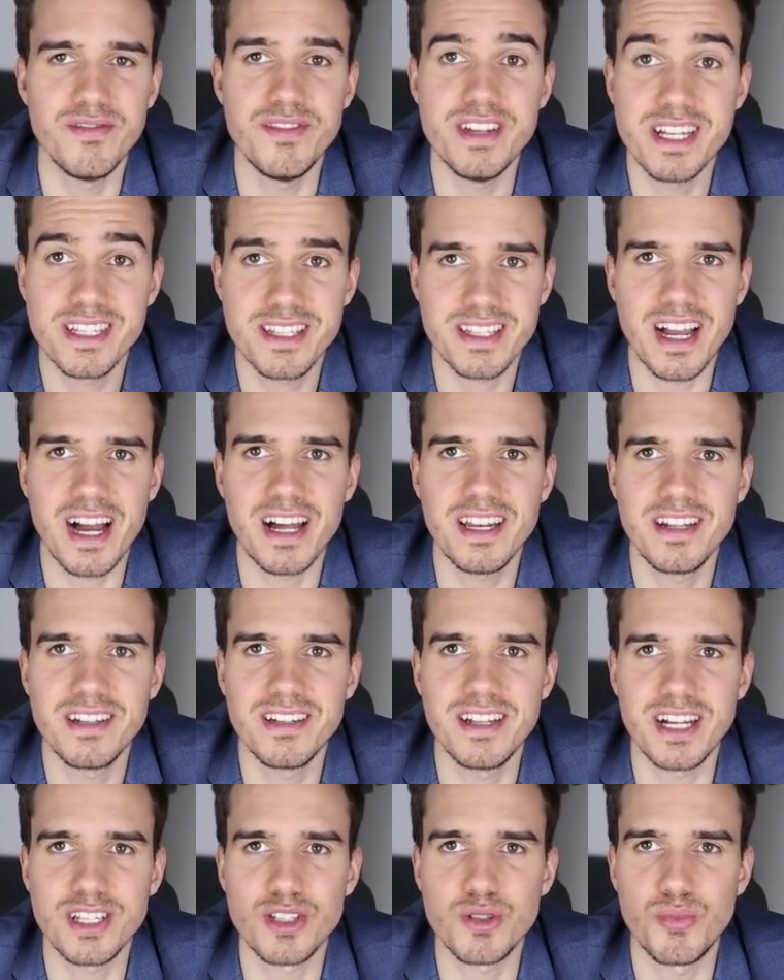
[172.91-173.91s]
Wir sind
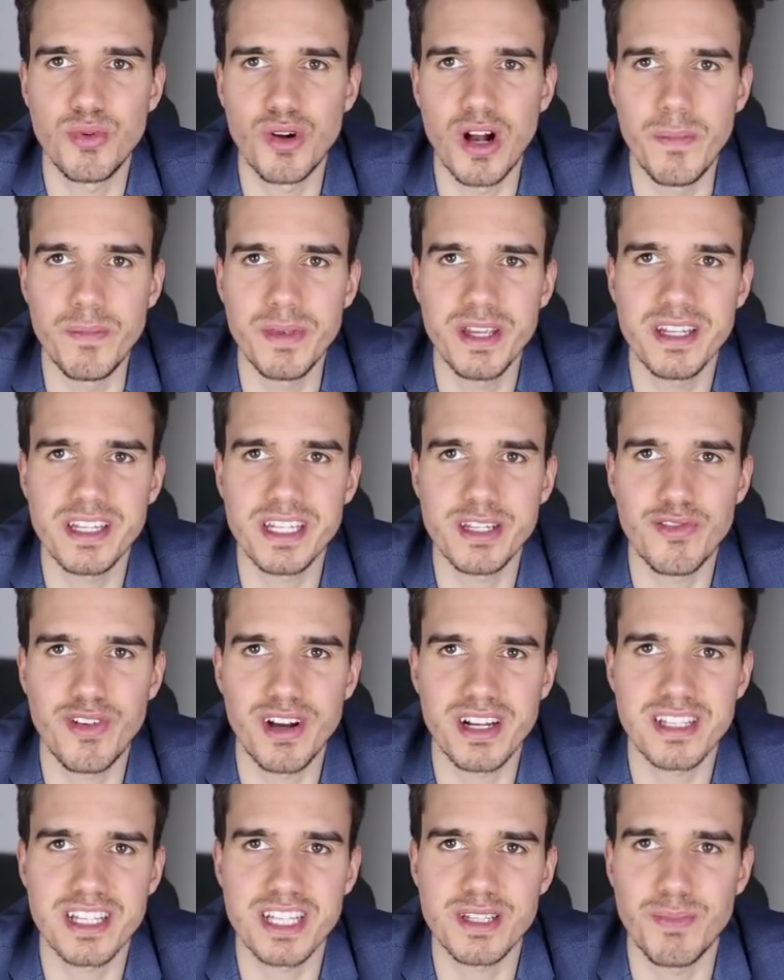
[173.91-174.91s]
alle dazu programmiert. Ich
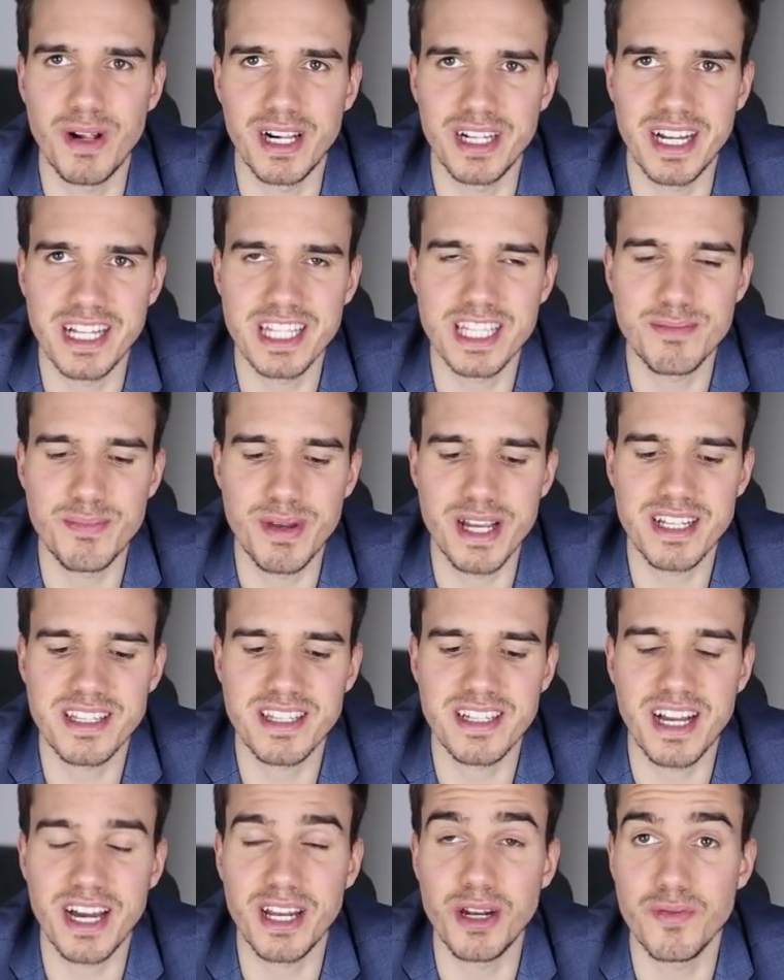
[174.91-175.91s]
fange es jetzt mal ganz
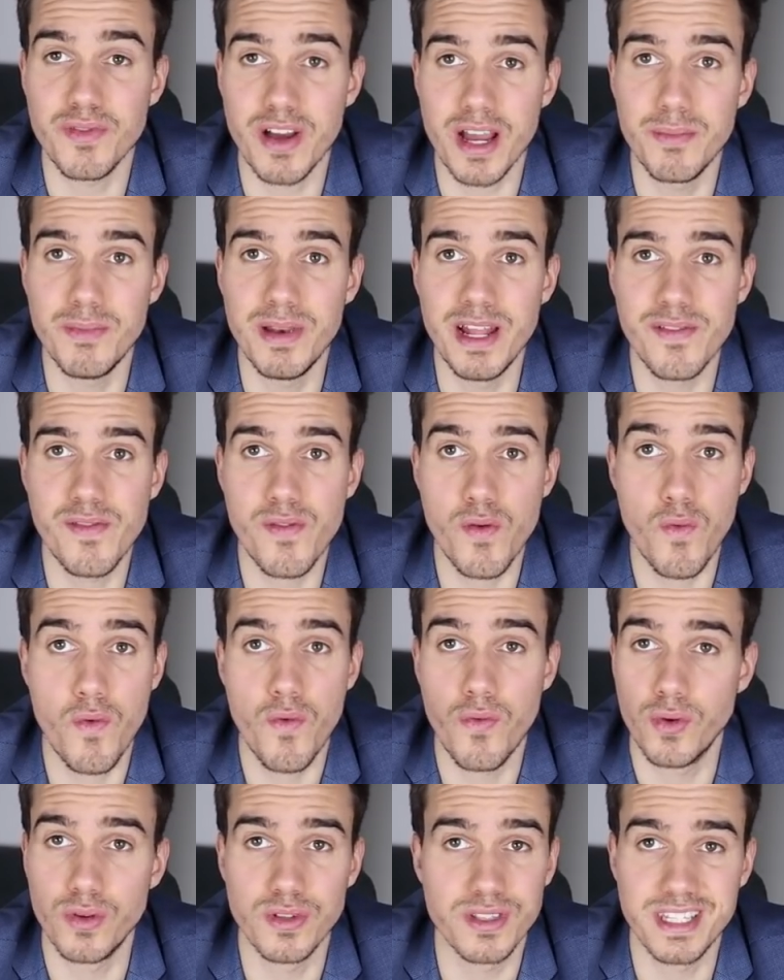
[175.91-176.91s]
basic an, auf einem Level,
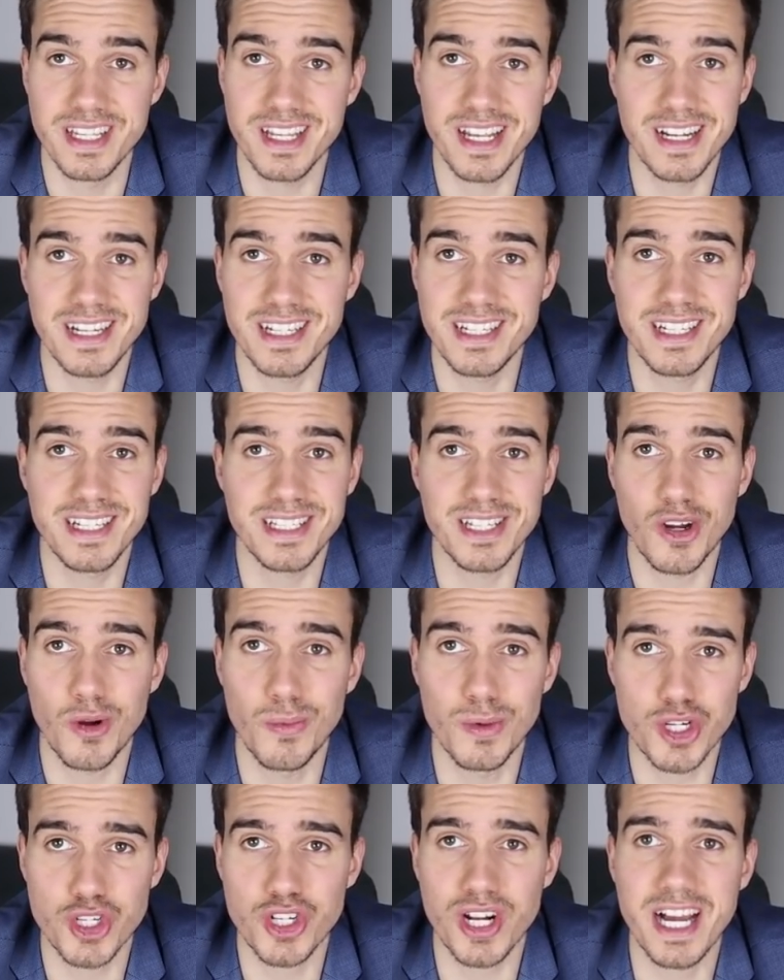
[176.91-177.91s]
wo wir uns sicherlich nicht
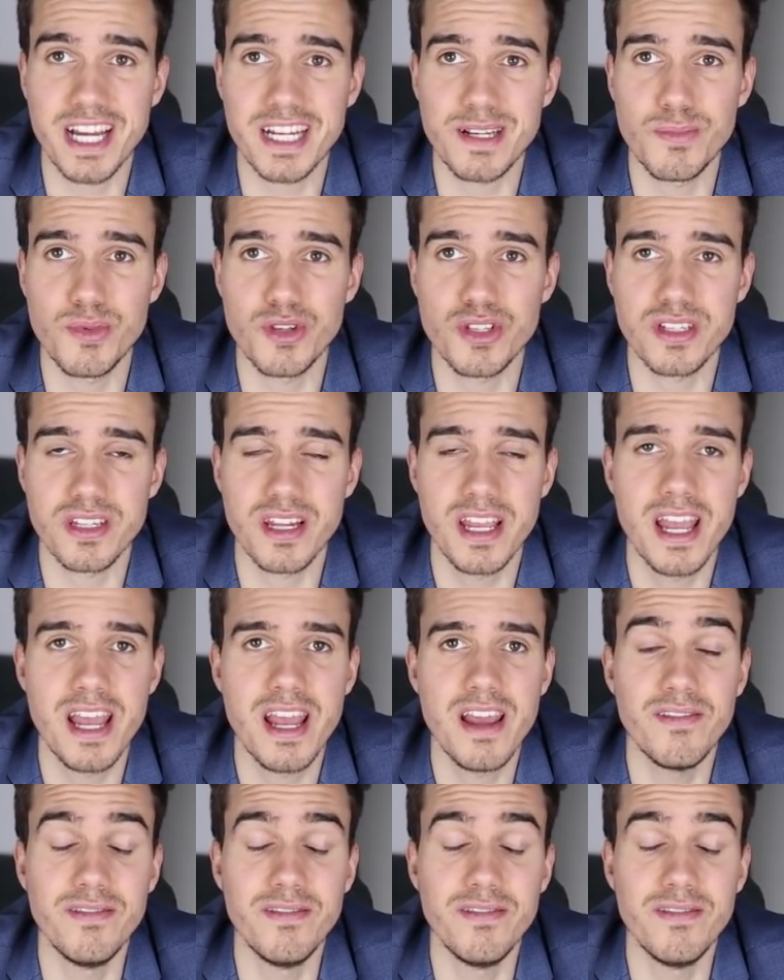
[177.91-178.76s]
darüber streiten müssen.